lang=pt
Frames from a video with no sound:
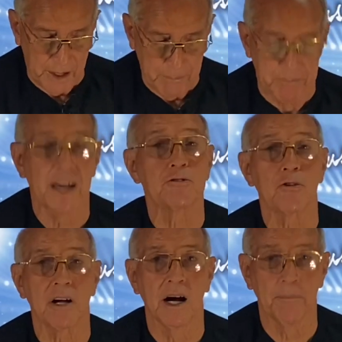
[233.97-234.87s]
meio do
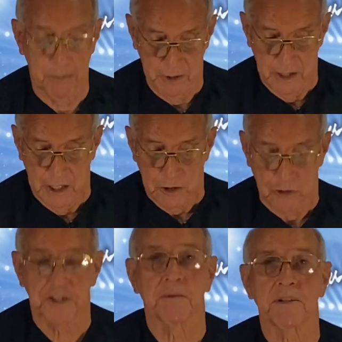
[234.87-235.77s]
campo do
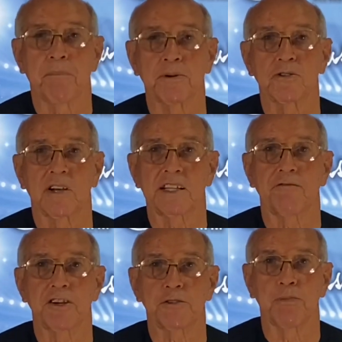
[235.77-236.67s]
time da Portuguesa
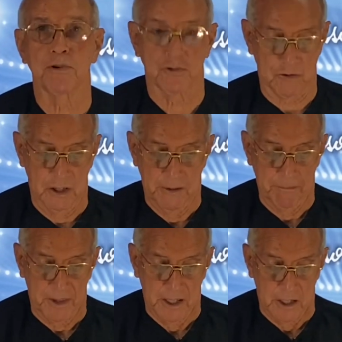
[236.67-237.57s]
foi expulso.
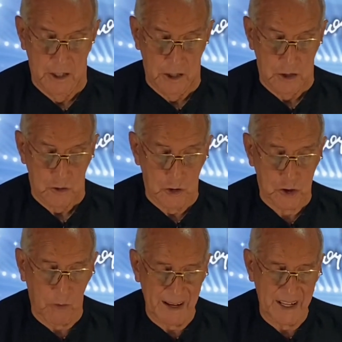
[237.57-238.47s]
Dos
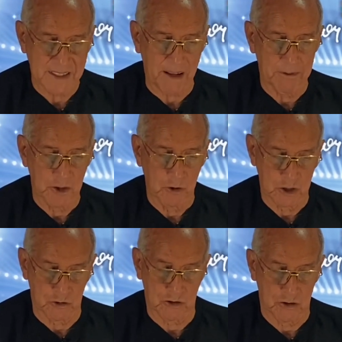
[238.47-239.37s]
40
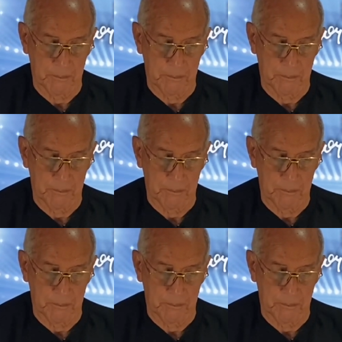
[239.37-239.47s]
minutos